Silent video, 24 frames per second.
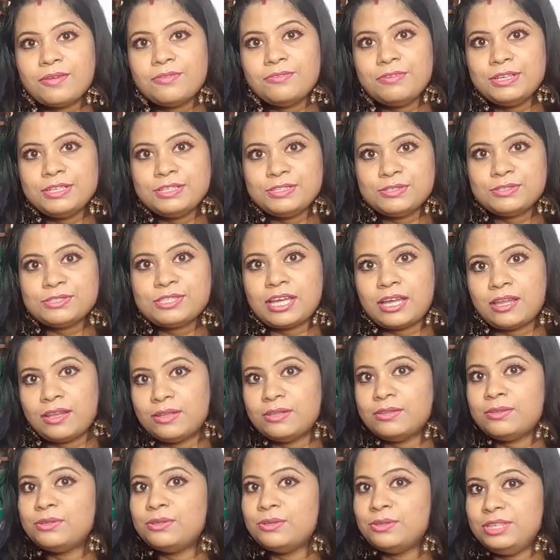ফিশ তো
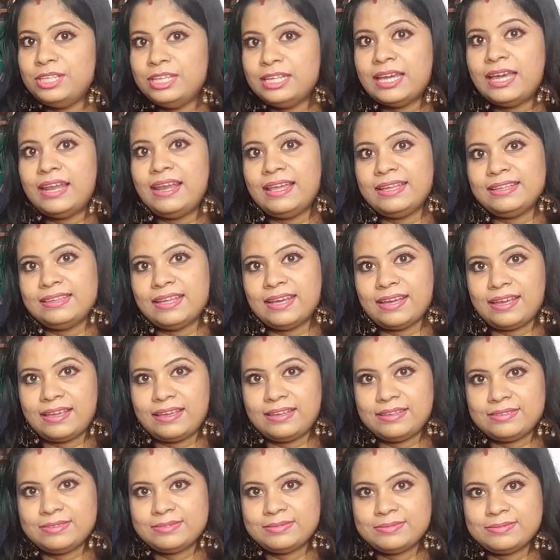সাধারণত নদী নালায় থাকে
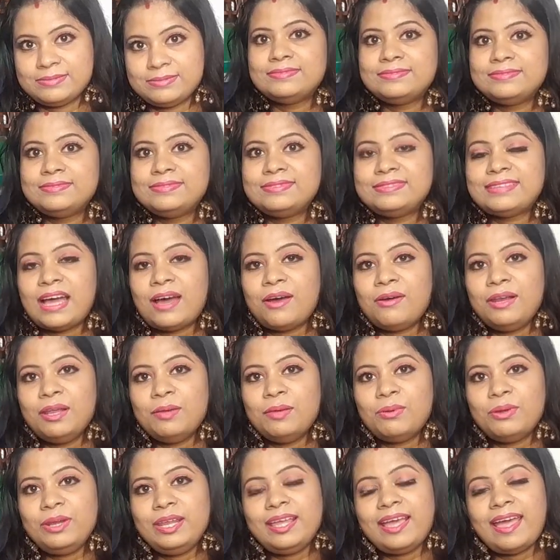তাহলে
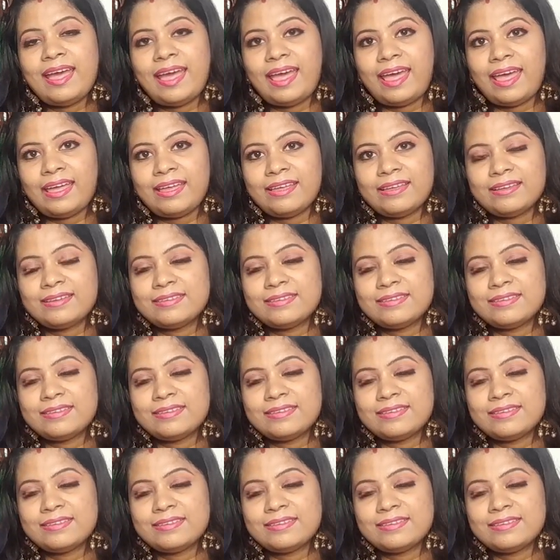বলি হ্যাঁ